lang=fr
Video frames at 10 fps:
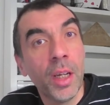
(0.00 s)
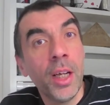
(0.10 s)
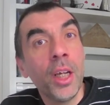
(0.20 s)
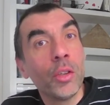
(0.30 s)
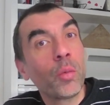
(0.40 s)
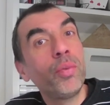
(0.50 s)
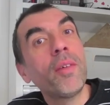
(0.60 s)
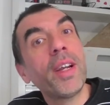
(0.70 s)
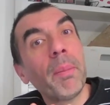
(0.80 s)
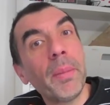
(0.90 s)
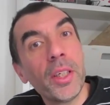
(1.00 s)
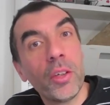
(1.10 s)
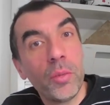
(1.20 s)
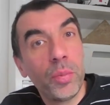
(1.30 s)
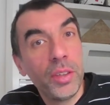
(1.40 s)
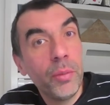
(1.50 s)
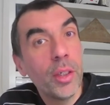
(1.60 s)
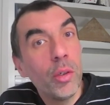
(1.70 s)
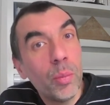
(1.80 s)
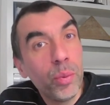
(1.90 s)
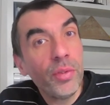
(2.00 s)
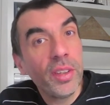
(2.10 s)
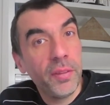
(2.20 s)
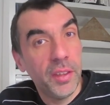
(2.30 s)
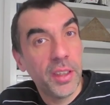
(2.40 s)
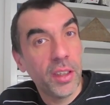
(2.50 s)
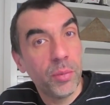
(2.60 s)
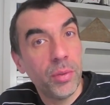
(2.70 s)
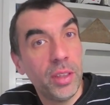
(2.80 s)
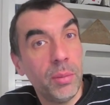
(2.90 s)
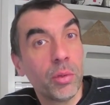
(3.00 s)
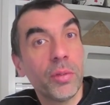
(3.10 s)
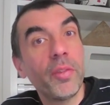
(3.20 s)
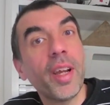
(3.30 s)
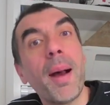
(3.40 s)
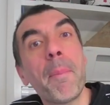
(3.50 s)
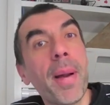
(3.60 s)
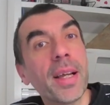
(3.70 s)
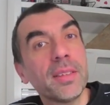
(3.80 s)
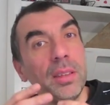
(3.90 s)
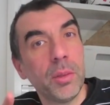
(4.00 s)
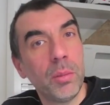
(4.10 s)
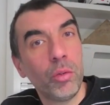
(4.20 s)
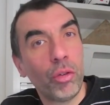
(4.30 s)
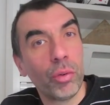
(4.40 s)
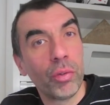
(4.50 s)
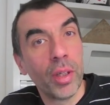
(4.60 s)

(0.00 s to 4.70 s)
Donc pour avoir la meilleure note possible, il faut être le plus efficace possible. Donc il faut faire un maximum de choses.